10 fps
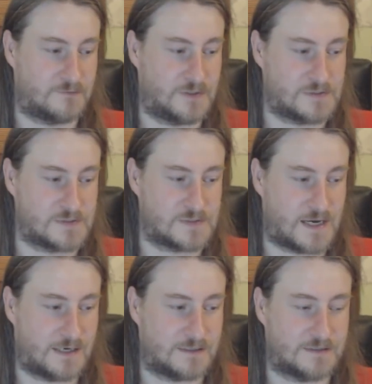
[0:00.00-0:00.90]
Wenn Sie
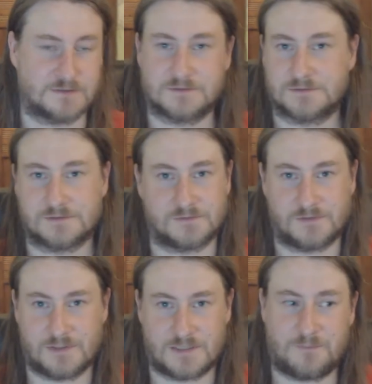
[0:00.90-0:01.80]
sagen,
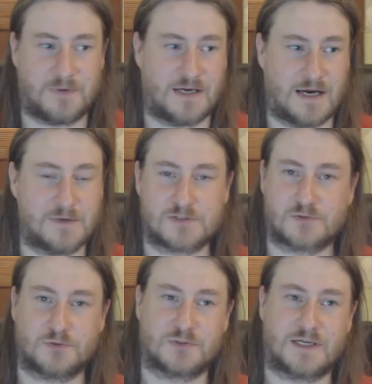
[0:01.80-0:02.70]
ich habe bei
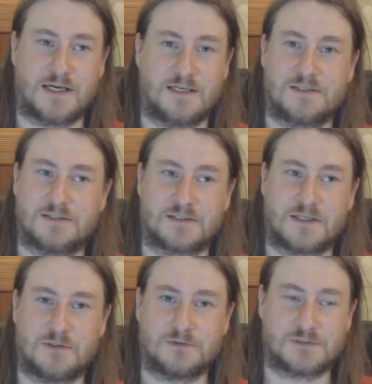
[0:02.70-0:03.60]
Amazon keinen
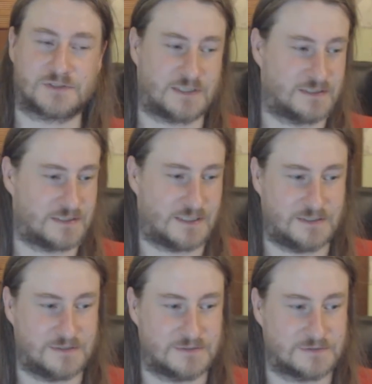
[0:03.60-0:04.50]
Account, ich kann
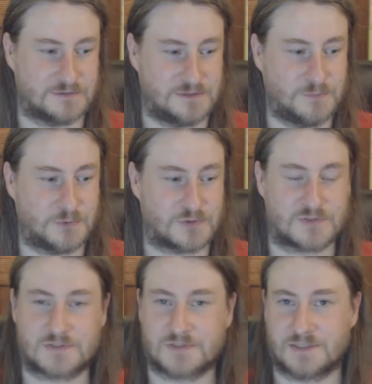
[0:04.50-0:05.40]
keine
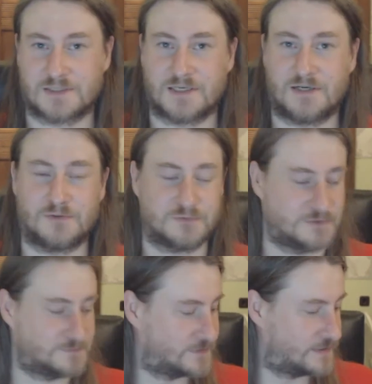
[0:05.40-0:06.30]
E-Books äh,
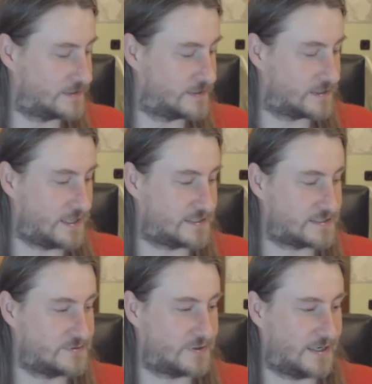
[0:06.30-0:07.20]
kaufen, hätte
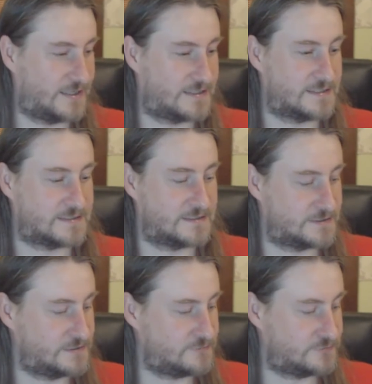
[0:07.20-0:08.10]
ich noch einen
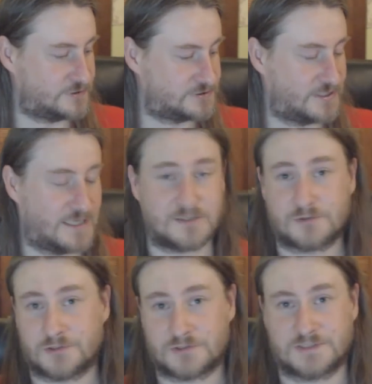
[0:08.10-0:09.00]

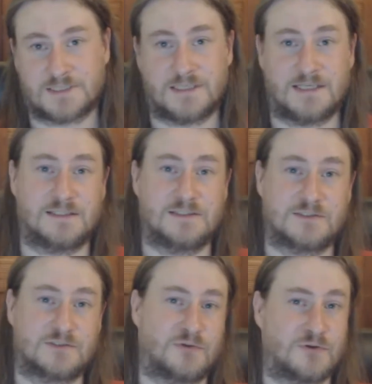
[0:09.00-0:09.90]
Alternativvorschlag, kostet dann
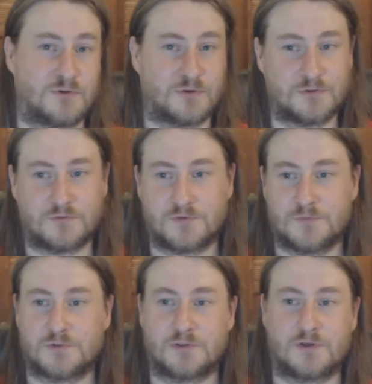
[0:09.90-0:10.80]
allerdings 9,95
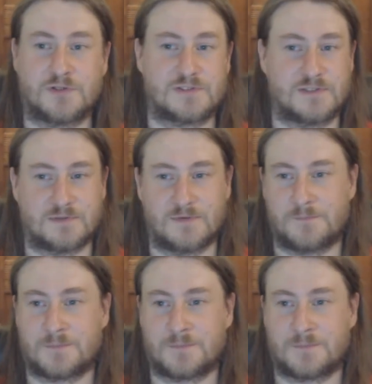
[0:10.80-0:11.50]
Euro.